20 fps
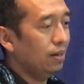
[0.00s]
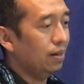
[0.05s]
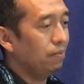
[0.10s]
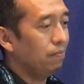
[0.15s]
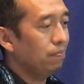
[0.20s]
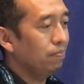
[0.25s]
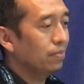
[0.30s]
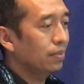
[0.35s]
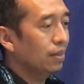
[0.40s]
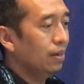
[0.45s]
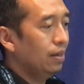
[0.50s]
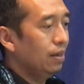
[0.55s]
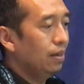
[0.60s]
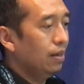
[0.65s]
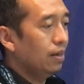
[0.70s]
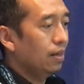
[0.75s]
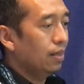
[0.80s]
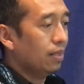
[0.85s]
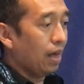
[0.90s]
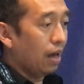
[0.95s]
ya
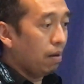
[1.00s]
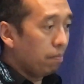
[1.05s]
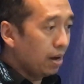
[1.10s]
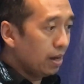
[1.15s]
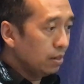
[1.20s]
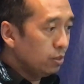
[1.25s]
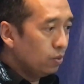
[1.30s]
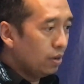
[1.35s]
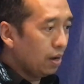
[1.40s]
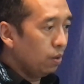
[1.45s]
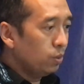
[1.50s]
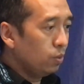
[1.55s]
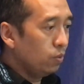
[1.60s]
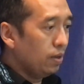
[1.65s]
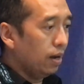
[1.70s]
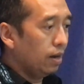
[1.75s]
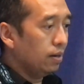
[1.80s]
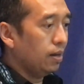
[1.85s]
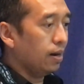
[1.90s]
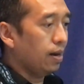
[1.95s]
sama juga untuk
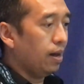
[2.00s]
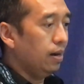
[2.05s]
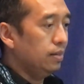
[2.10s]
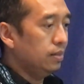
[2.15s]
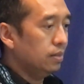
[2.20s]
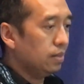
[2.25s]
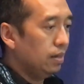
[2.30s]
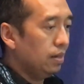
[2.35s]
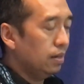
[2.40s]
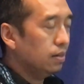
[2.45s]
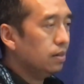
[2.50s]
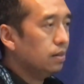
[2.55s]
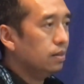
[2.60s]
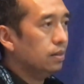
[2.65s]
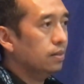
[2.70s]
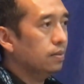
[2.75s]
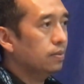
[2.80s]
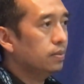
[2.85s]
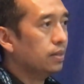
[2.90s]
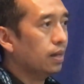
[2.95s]
yang kendaraan listrik
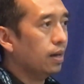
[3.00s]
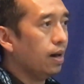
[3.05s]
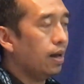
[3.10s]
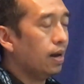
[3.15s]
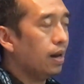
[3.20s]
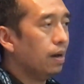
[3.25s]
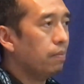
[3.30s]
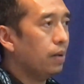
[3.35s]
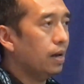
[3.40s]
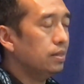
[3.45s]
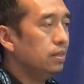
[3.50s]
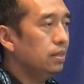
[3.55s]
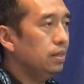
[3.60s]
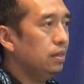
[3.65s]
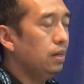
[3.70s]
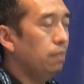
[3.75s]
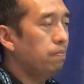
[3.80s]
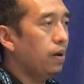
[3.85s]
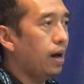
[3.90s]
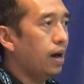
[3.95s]
sekarang masih
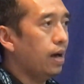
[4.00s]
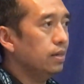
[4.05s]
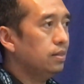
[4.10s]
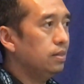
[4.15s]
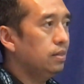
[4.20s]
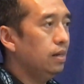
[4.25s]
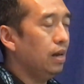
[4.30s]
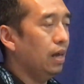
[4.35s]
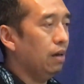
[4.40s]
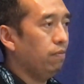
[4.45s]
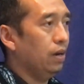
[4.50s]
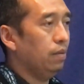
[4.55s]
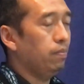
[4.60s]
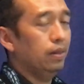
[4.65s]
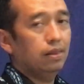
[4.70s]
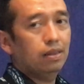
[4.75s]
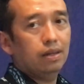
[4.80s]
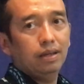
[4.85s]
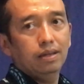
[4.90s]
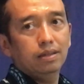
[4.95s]
dibahas di level
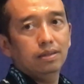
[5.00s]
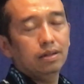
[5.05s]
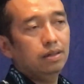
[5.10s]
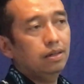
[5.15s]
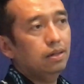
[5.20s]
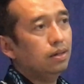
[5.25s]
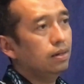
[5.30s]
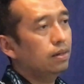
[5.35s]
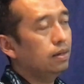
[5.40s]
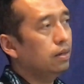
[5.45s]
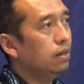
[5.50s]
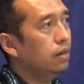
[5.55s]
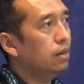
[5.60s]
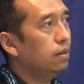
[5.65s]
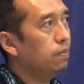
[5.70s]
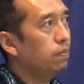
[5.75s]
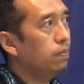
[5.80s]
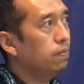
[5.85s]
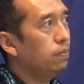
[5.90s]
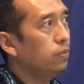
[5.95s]
menteri jadi uh,
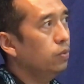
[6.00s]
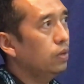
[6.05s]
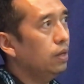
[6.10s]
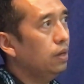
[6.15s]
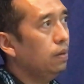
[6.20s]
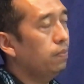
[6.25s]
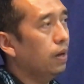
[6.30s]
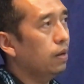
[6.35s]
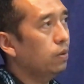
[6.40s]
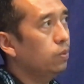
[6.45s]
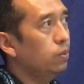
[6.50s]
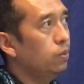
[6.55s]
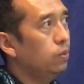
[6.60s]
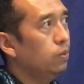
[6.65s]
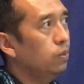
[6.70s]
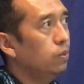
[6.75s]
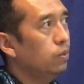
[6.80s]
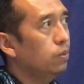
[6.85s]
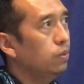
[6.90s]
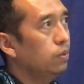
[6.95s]
mungkin baru
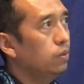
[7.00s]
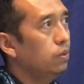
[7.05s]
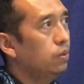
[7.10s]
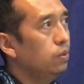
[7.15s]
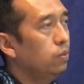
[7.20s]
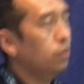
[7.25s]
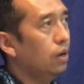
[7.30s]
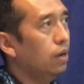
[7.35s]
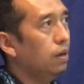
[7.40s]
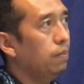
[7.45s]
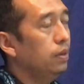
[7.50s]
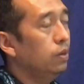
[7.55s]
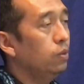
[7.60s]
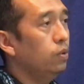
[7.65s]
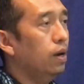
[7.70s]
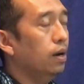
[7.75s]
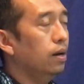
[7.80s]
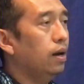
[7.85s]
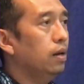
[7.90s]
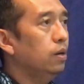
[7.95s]
dua minggu
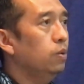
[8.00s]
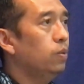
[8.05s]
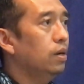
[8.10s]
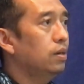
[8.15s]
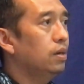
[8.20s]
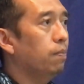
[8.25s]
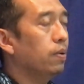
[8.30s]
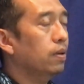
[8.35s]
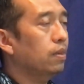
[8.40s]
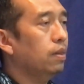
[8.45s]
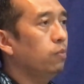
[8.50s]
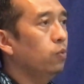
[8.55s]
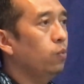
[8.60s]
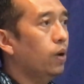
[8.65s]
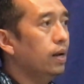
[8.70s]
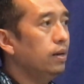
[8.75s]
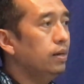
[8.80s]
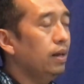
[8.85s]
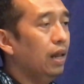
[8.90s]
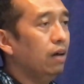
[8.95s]
yang lalu ada
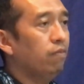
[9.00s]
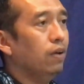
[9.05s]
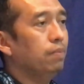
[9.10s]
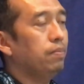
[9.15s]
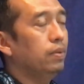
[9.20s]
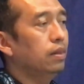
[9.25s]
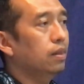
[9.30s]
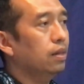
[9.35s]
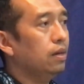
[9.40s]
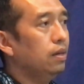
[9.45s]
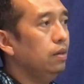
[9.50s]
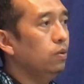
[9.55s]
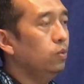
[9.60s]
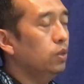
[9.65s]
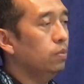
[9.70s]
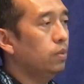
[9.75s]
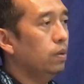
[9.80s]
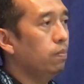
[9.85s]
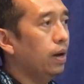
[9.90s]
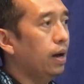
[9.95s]
pertemuan di level menteri
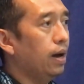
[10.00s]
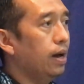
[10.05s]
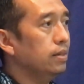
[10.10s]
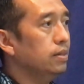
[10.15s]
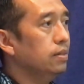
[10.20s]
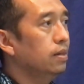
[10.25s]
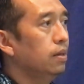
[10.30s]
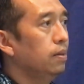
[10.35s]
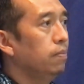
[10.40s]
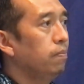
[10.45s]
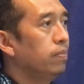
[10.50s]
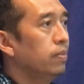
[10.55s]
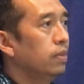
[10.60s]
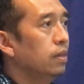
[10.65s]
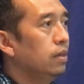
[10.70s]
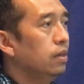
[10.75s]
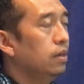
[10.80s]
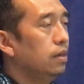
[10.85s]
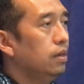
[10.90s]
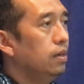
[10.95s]
untuk membahas
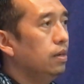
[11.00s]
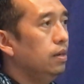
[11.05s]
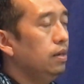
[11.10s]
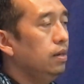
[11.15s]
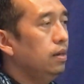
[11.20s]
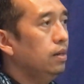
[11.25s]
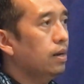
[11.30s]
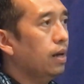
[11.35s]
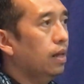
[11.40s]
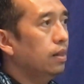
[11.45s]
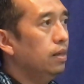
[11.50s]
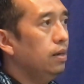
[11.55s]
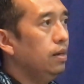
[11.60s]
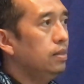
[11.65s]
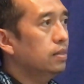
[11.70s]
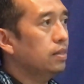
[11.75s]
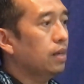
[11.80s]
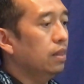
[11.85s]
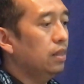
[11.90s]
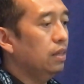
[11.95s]
ini nanti
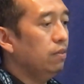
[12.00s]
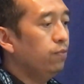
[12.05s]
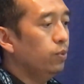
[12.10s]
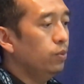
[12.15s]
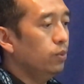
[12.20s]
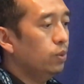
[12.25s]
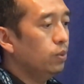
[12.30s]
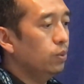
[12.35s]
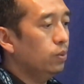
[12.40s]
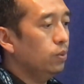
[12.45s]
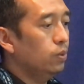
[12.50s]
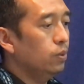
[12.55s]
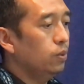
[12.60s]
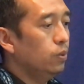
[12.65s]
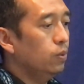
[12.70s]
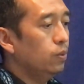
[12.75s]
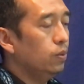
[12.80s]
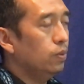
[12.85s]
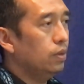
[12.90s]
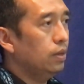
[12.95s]
insentif untuk
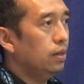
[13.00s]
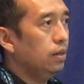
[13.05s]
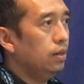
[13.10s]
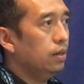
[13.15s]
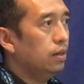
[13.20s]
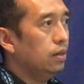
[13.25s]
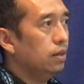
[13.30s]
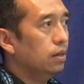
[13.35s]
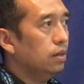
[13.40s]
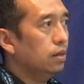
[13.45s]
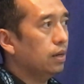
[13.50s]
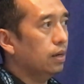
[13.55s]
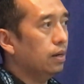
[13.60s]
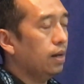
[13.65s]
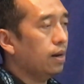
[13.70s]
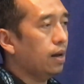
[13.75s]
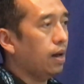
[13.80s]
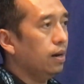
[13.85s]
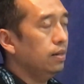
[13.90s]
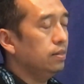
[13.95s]

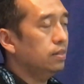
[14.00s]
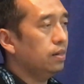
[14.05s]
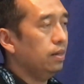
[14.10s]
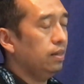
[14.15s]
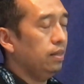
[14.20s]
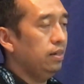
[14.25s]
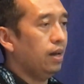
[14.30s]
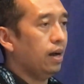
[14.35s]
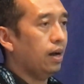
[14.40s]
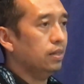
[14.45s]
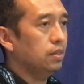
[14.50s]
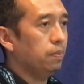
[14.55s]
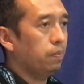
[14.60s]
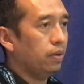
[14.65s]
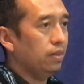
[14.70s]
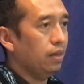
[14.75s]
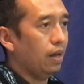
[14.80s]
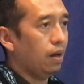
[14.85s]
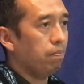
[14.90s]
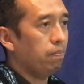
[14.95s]
kendaraan listrik ini akan
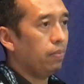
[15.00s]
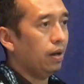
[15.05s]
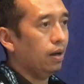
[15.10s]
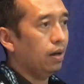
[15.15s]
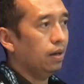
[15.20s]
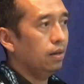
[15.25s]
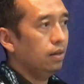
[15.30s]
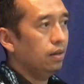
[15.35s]
seperti apa